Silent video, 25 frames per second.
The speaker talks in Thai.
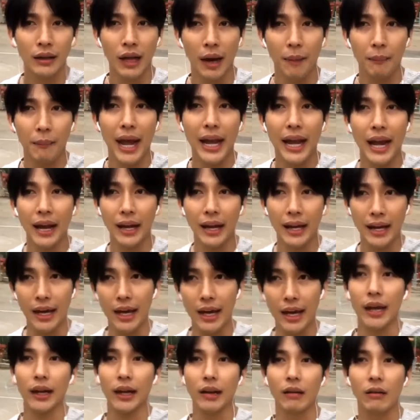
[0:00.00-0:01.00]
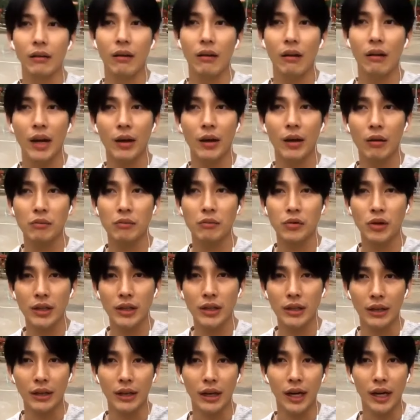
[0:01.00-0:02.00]
ทั้งแม่นางเอก แล้วก็ให้ความ
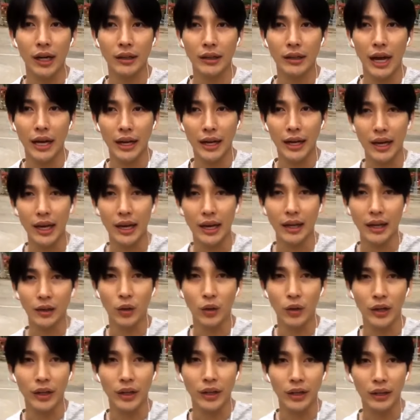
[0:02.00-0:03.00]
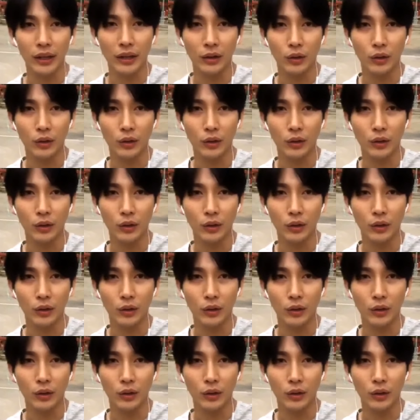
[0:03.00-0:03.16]
ช่วยเหลือนางเอกโดย